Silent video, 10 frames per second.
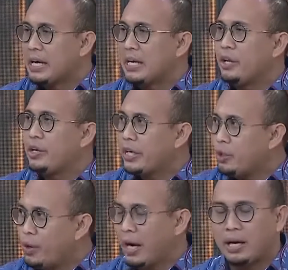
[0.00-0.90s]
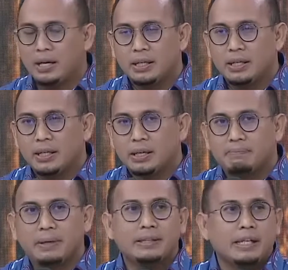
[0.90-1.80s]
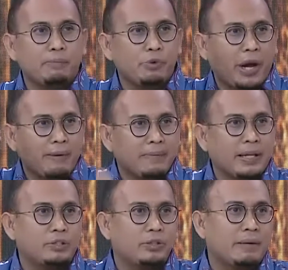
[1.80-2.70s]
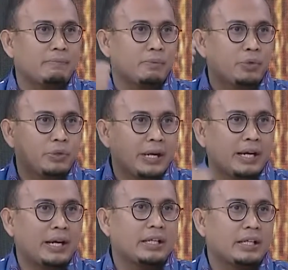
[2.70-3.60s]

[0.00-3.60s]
Lalu yang kedua, Menteri BUMN sudah menggunakan